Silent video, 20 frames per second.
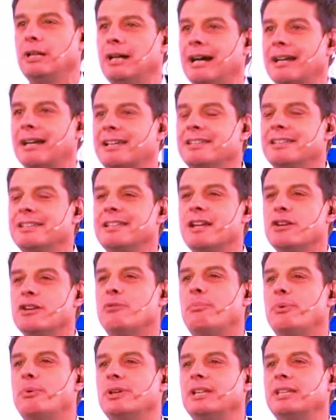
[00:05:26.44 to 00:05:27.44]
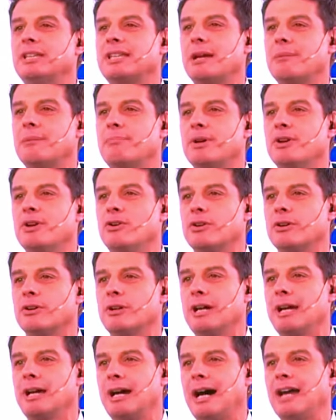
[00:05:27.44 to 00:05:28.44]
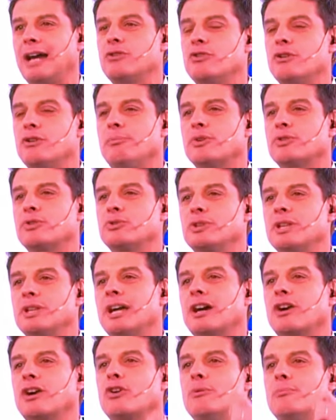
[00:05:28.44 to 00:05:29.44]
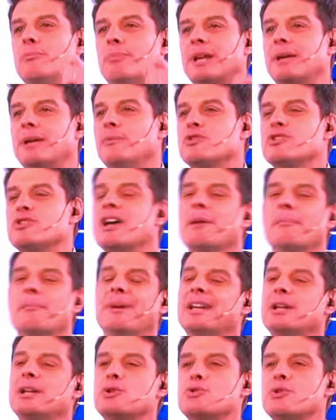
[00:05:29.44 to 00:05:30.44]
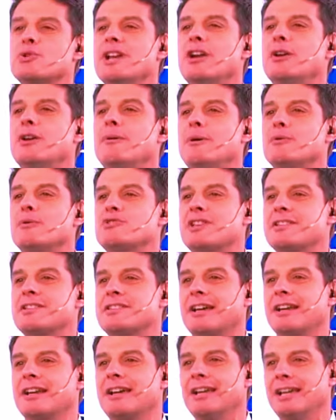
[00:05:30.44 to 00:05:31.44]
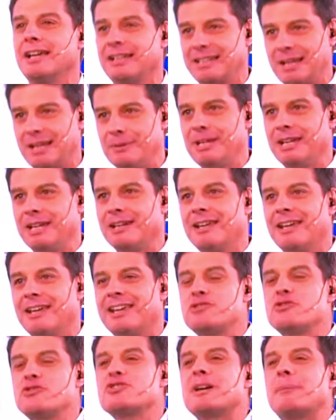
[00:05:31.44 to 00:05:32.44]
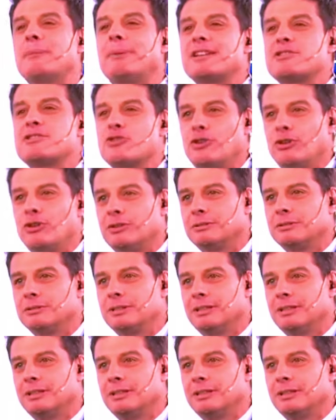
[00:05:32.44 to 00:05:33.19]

Argentina no puede estar peor. Hay una oportunidad, compremos. Venezuela lo vamos a hacer. Está bien, eso ya pasó.